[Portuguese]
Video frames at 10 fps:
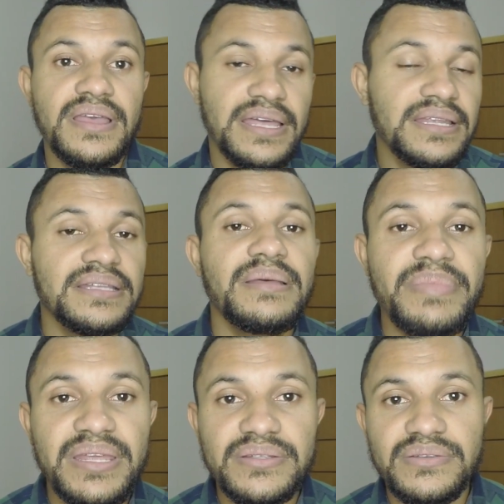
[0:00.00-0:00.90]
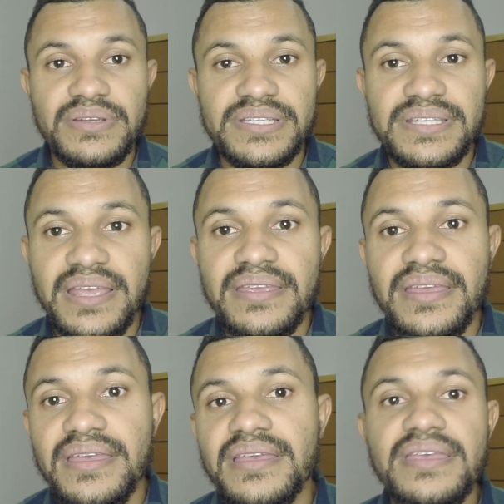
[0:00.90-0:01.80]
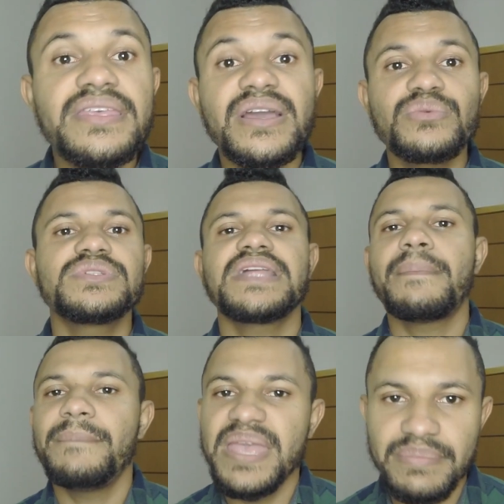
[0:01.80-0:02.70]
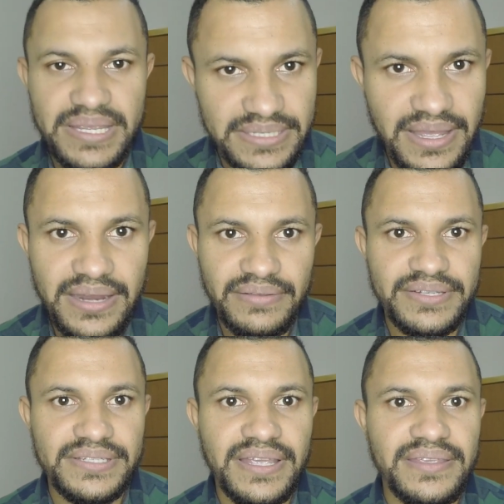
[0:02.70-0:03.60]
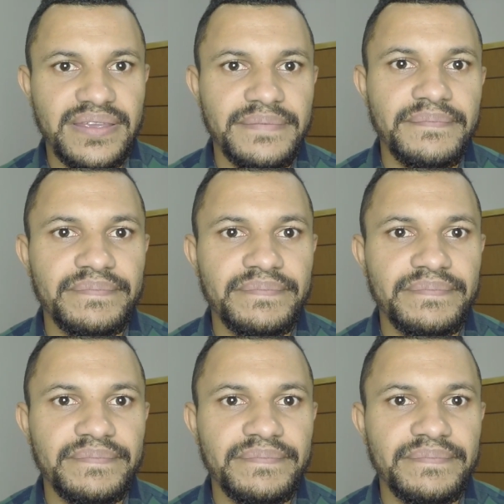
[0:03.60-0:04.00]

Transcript: ela anda menos que uma XRE e ia custar bem mais caro que uma XRE.